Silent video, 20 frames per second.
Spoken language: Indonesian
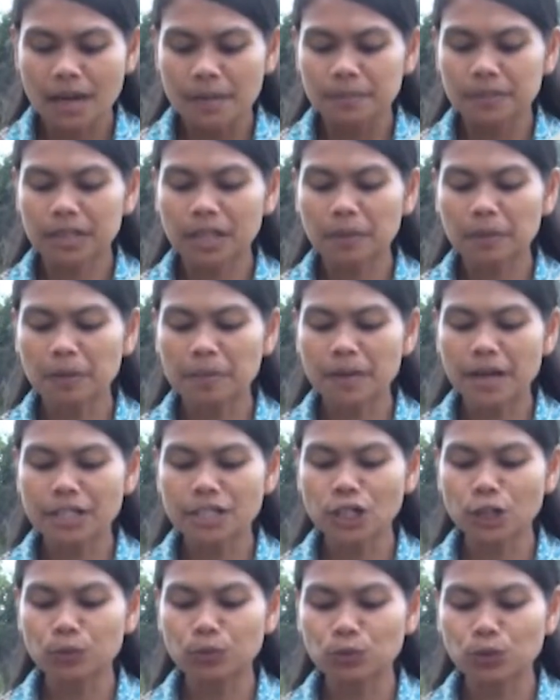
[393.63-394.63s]
Betapa
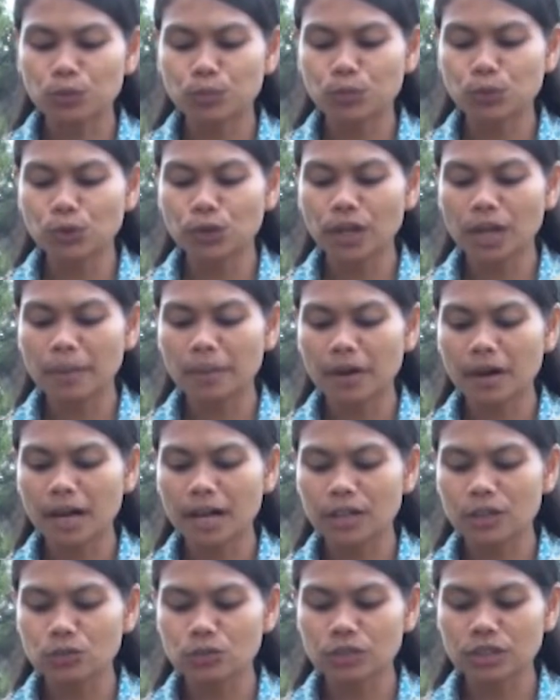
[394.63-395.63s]
banyak buku-buku yang
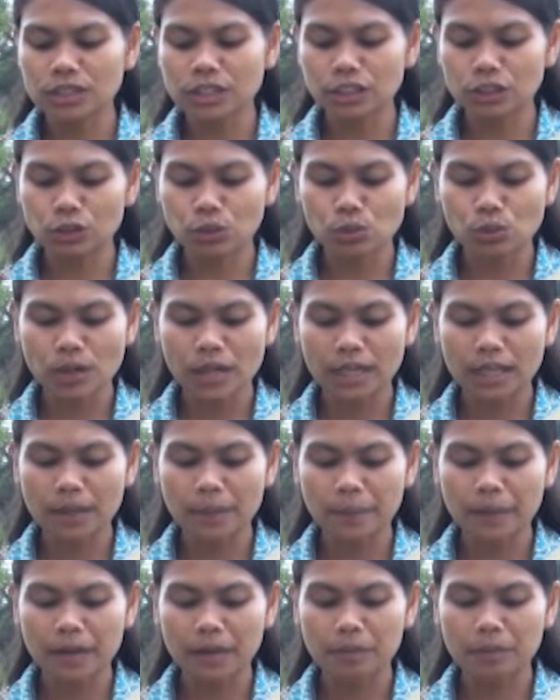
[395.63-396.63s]
mengandung kecenderungan
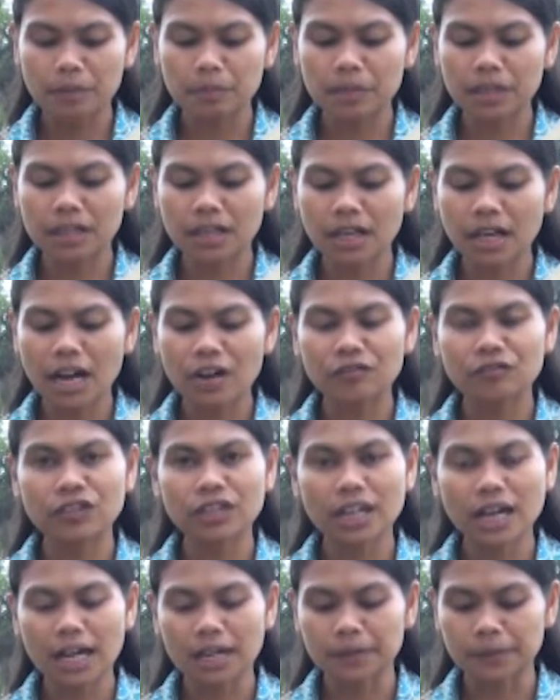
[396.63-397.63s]
kepada bibit
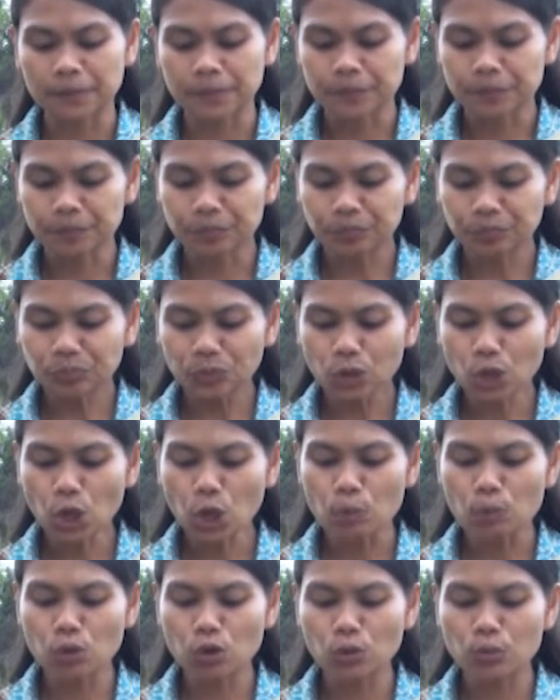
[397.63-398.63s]
kekafiran.
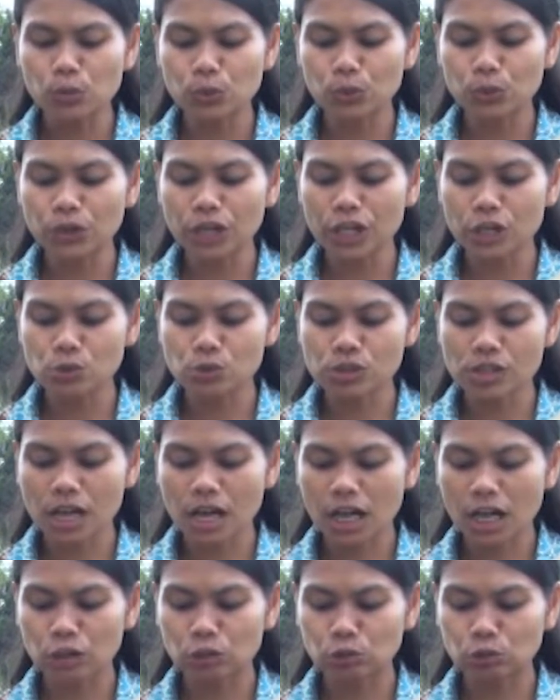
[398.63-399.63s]
Buku-buku yang
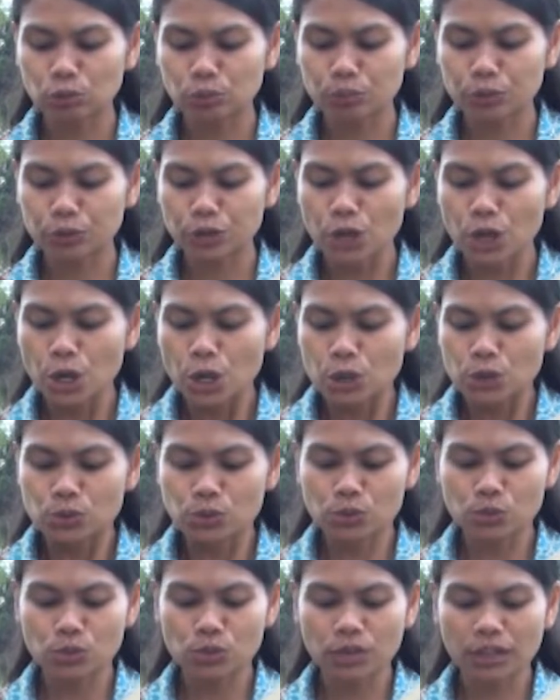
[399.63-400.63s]
diusahakan untuk
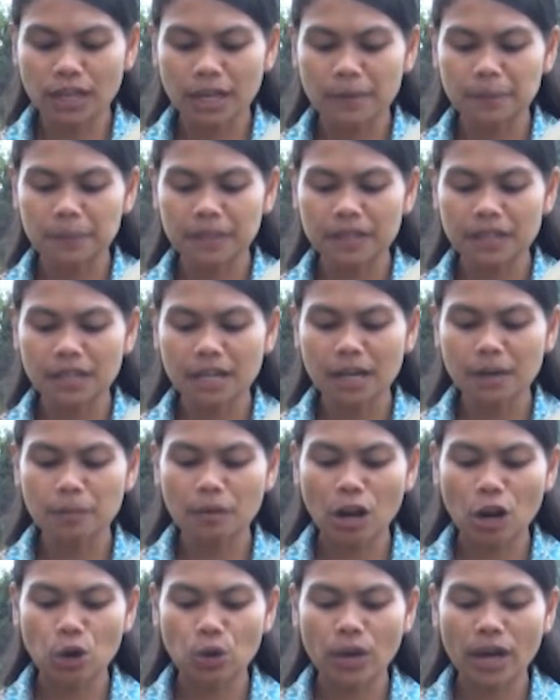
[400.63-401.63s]
menyusutkan pikiran
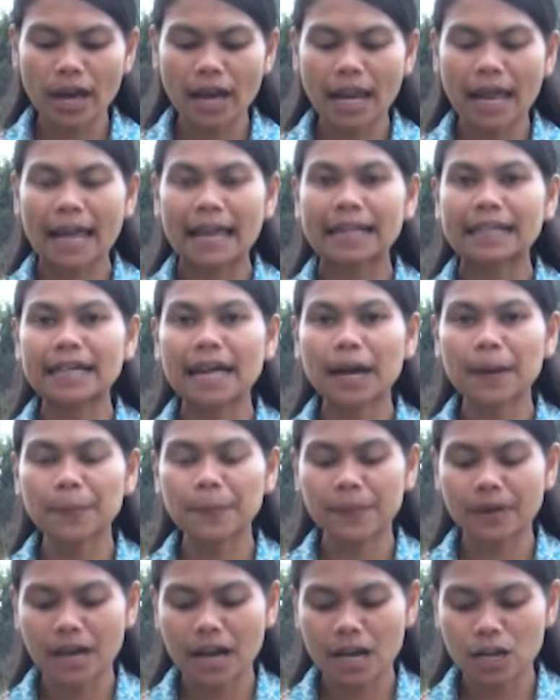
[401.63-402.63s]
melalui hal-hal yang
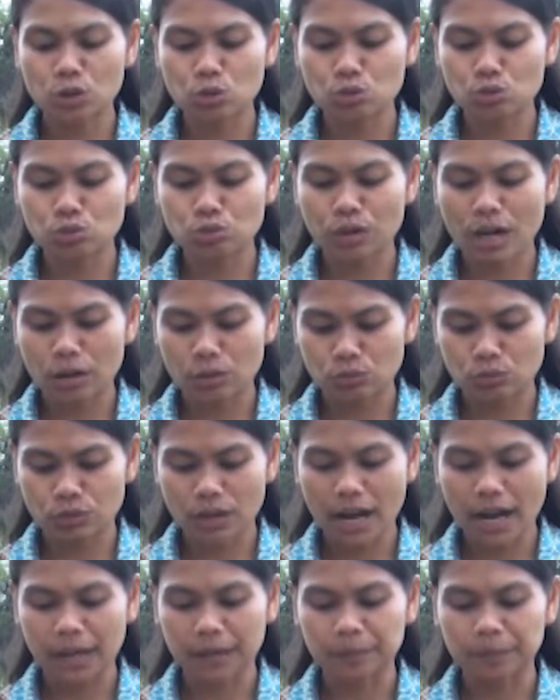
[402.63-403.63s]

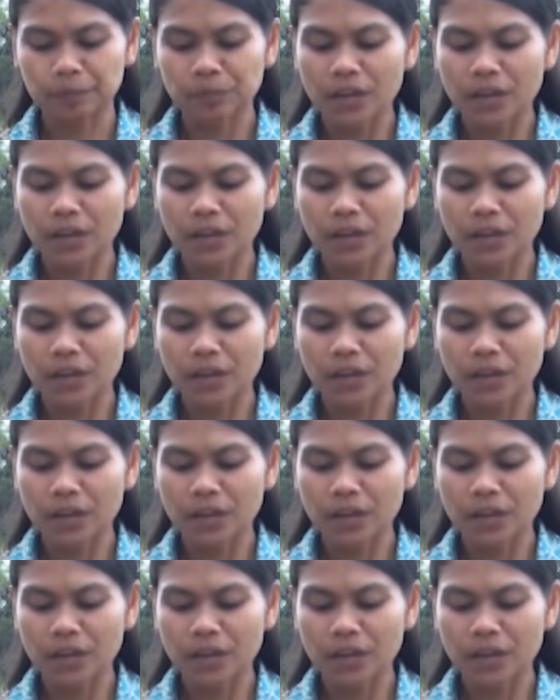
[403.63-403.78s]
meragu-ragukan.